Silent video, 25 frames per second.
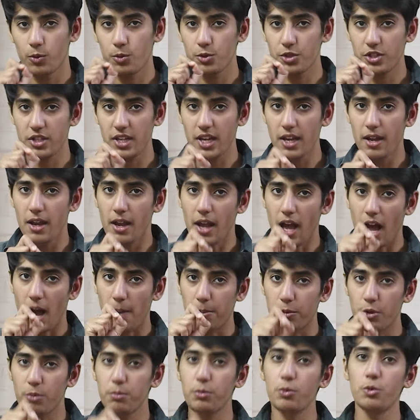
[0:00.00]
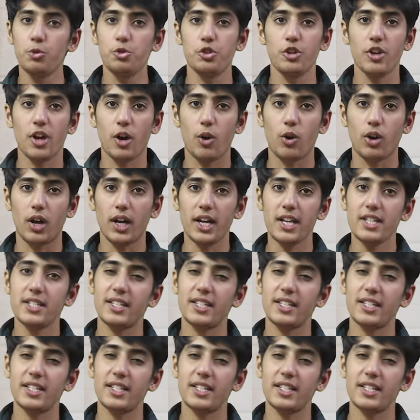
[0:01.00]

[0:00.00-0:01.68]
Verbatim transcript: उनसे आपको पूछना होगा